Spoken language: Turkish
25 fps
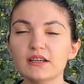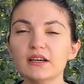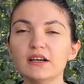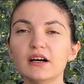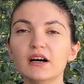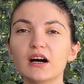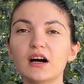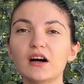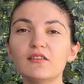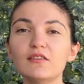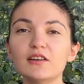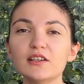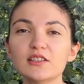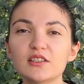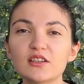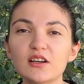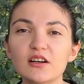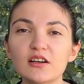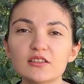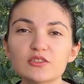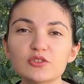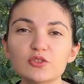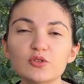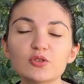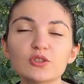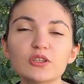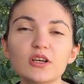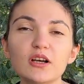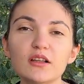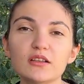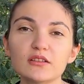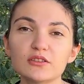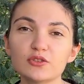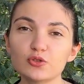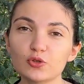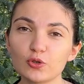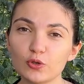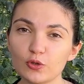Avokado, yağlı
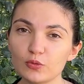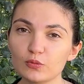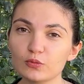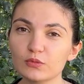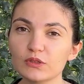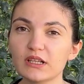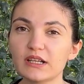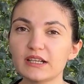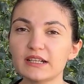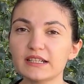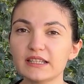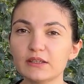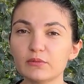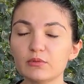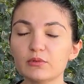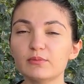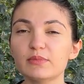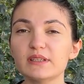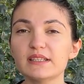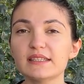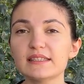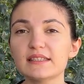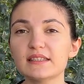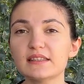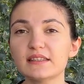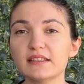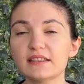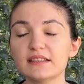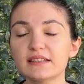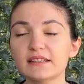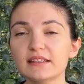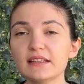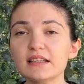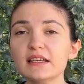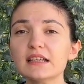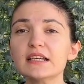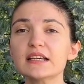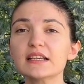tohumlar gibi besinleri de
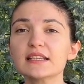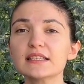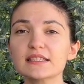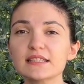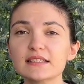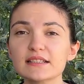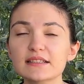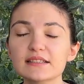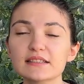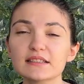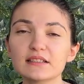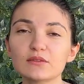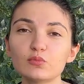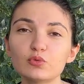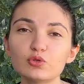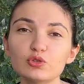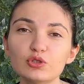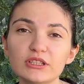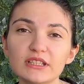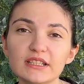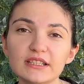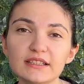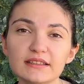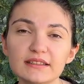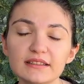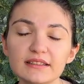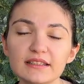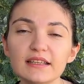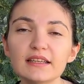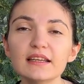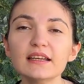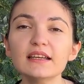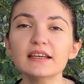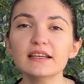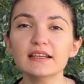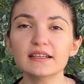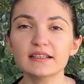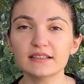sık sık bu diyette
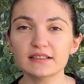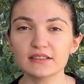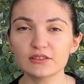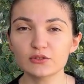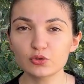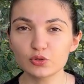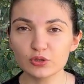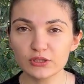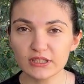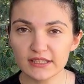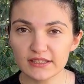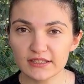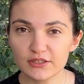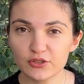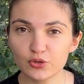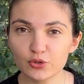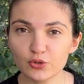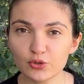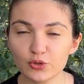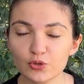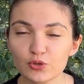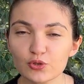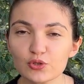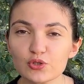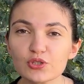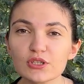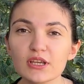e, tüketiyoruz.